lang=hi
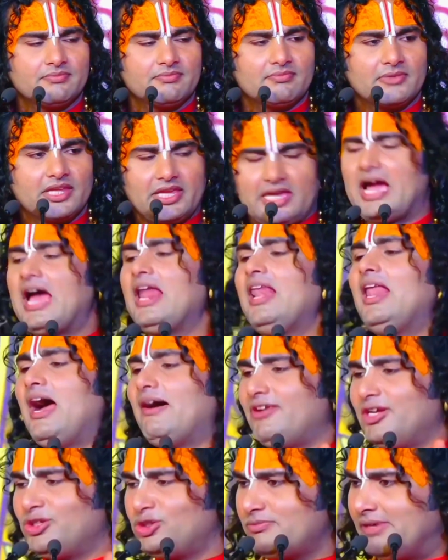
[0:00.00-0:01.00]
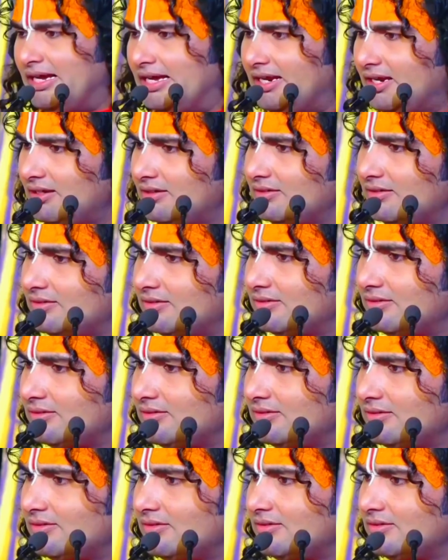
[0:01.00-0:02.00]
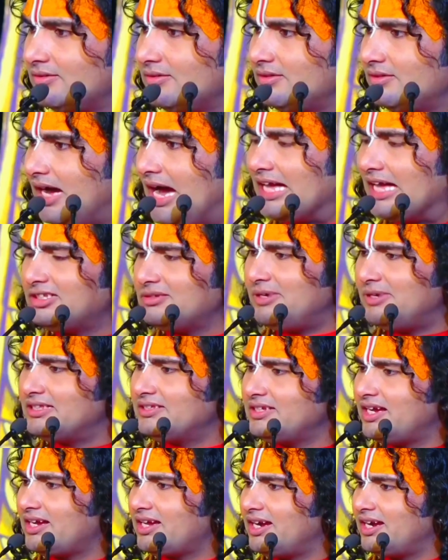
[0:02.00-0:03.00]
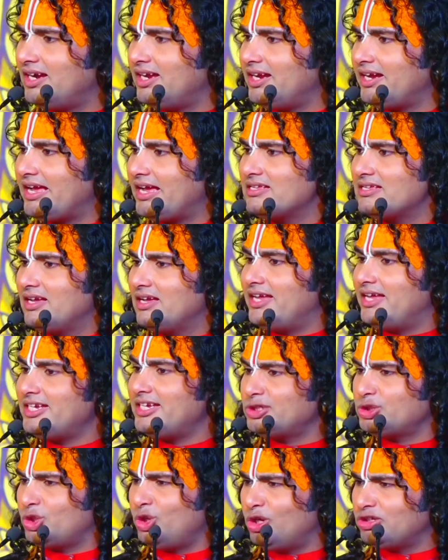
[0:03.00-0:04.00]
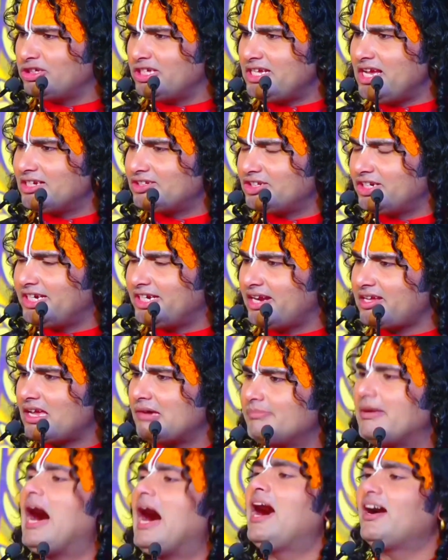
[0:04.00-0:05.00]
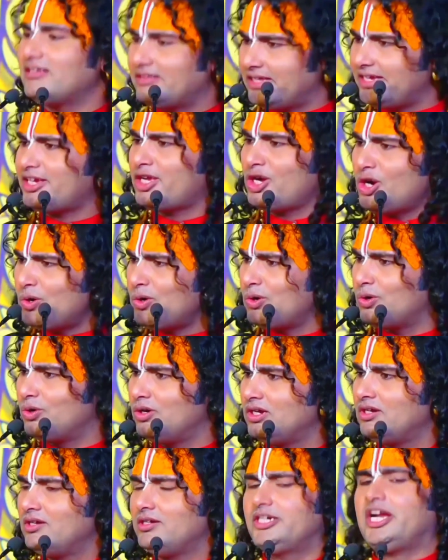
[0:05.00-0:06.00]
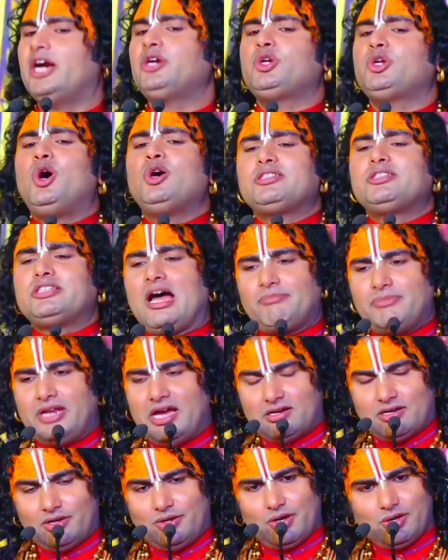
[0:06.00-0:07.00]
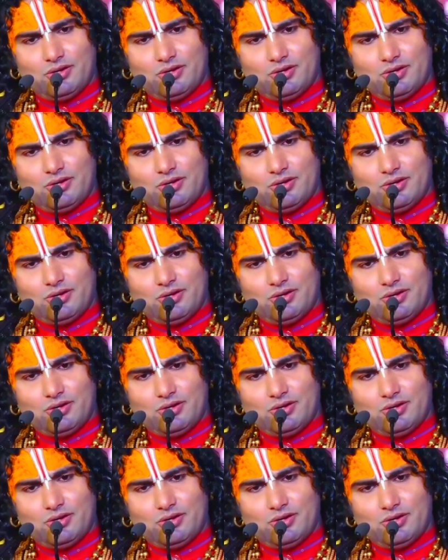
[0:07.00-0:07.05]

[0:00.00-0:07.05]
क्या लाभ है तुम्हारा आत्महत्या कर लेना अरे चुनौतियां से डर के भागते क्यों हो डटो सामना करो